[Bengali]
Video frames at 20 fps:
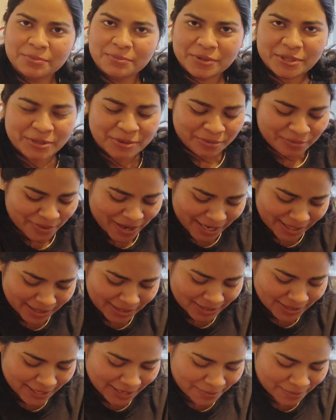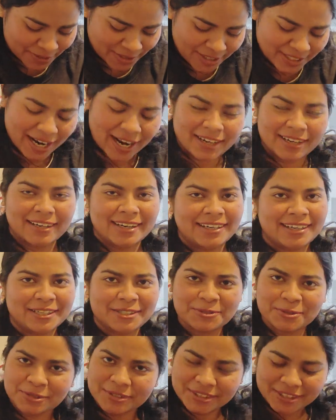তো প্রিয় মাছ তার মধ্যে রান্নাটা
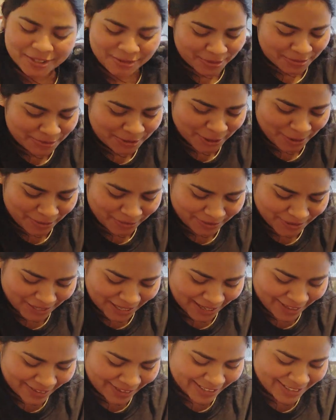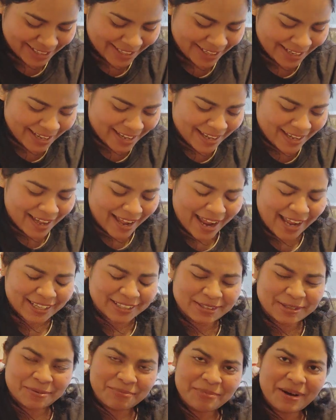সত্যি খুব চমৎকার হয়েছে
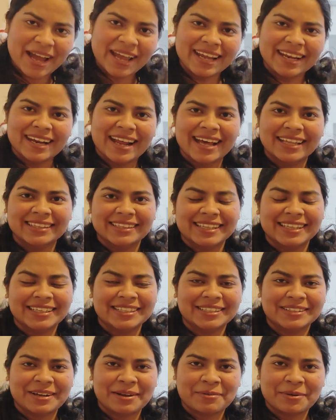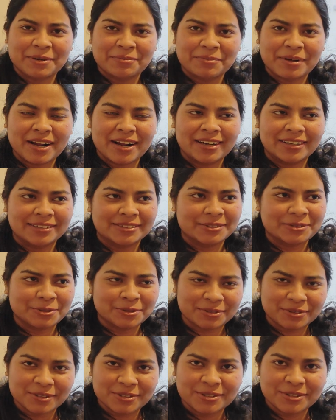একদম মায়ের হাতের আমার মা
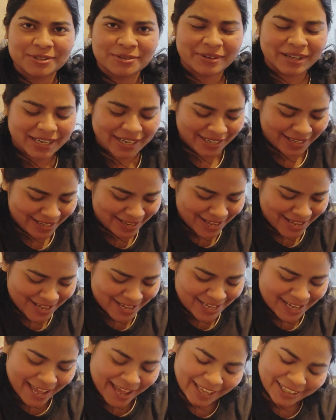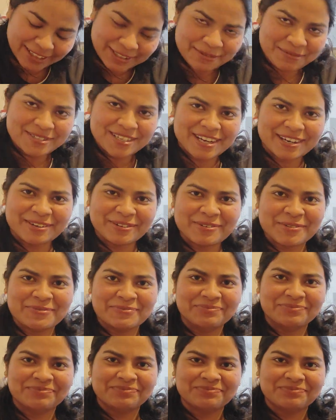করতো ছোটোবেলায় একদম সেরকম